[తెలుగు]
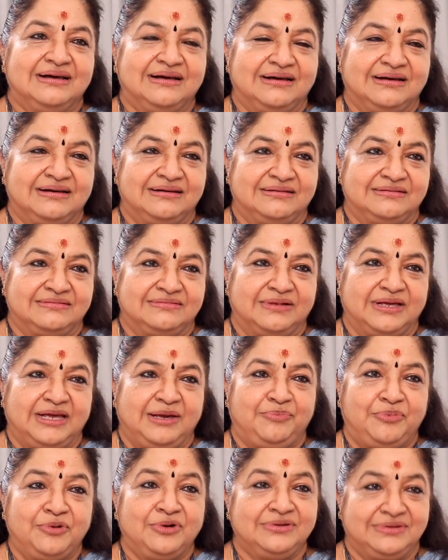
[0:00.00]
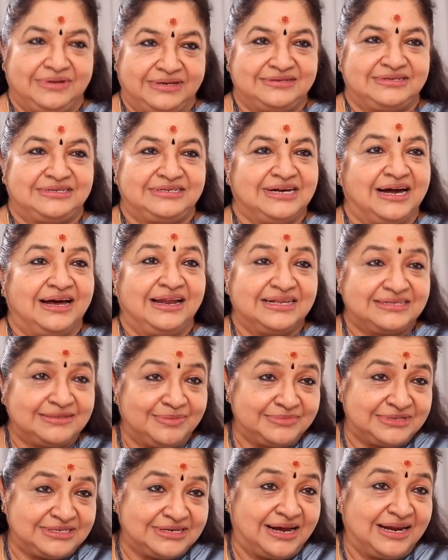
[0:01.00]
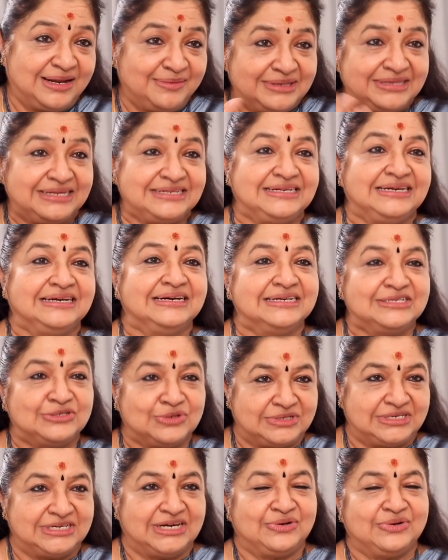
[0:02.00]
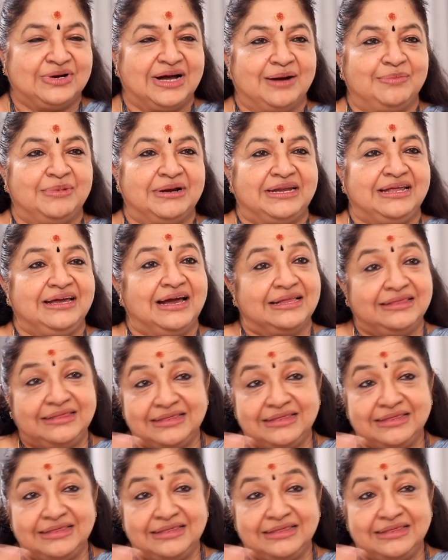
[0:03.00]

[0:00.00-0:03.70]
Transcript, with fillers: uh, ఇప్పుడు చాలా చాలామంది సింగర్స్ వచ్చారు కాబట్టి hmm.